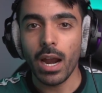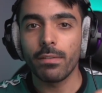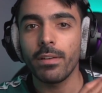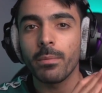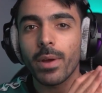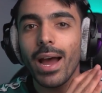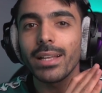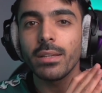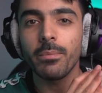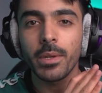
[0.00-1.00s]
الفيلم
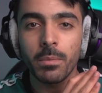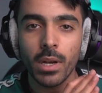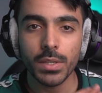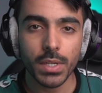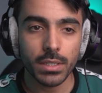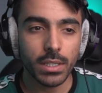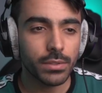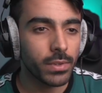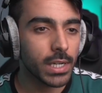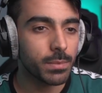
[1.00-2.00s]
قادم من منصة
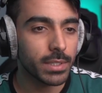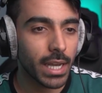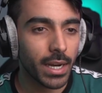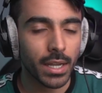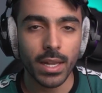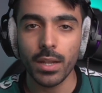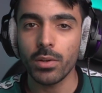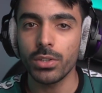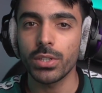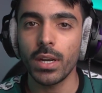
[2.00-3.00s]
نتفليكس بتاريخ
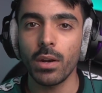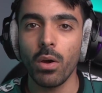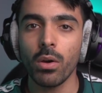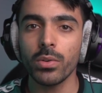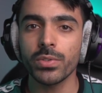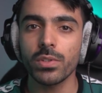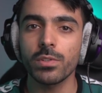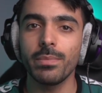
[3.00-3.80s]
23 أغسطس